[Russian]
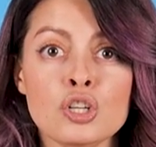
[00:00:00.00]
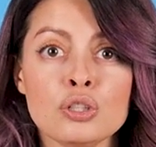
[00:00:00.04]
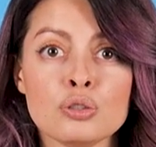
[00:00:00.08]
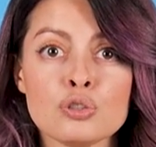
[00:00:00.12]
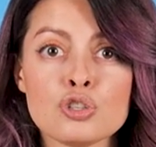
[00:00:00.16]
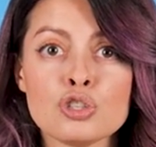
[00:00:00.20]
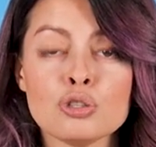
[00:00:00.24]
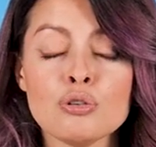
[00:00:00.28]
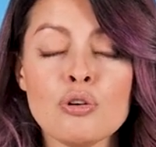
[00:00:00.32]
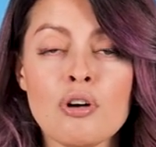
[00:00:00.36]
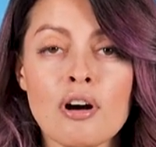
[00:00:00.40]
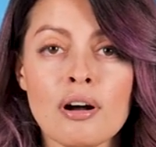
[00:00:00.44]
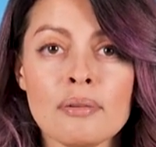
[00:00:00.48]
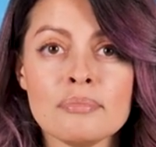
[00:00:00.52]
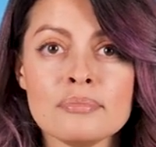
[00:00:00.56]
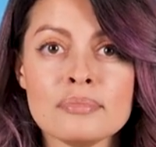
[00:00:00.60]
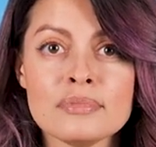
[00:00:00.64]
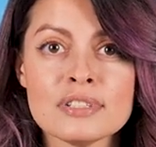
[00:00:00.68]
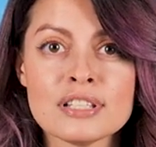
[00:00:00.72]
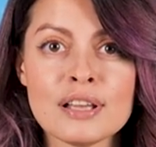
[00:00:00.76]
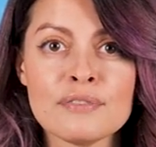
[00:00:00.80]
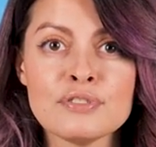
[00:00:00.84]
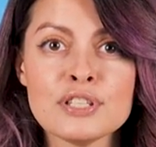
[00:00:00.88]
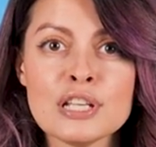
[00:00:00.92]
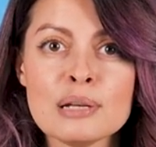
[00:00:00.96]
Ну что,
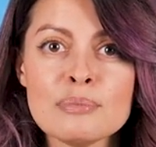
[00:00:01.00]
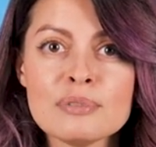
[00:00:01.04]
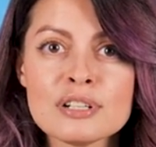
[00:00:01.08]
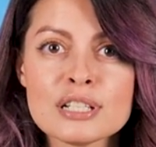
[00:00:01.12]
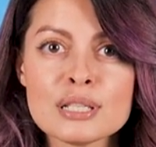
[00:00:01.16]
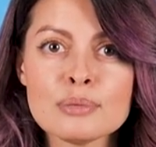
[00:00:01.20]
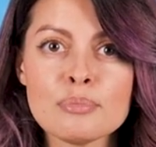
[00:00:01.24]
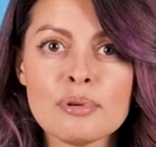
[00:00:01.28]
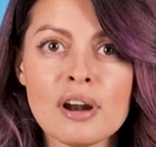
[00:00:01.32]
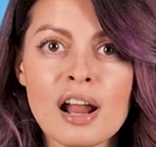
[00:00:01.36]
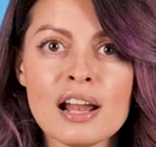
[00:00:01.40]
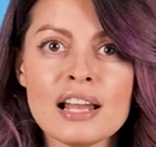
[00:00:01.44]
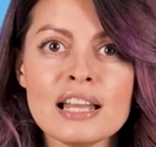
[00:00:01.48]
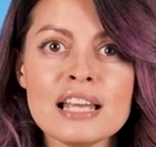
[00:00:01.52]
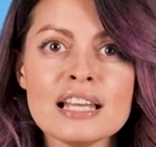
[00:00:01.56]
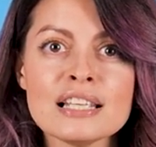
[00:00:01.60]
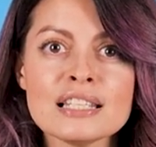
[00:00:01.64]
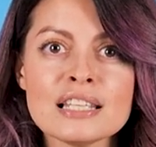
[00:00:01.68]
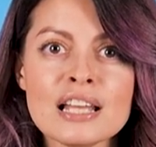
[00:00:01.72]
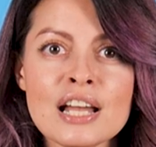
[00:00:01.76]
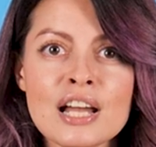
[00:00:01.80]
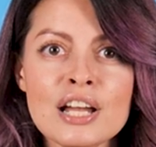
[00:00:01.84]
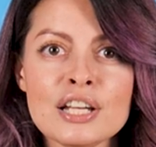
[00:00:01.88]
совсем разобрались?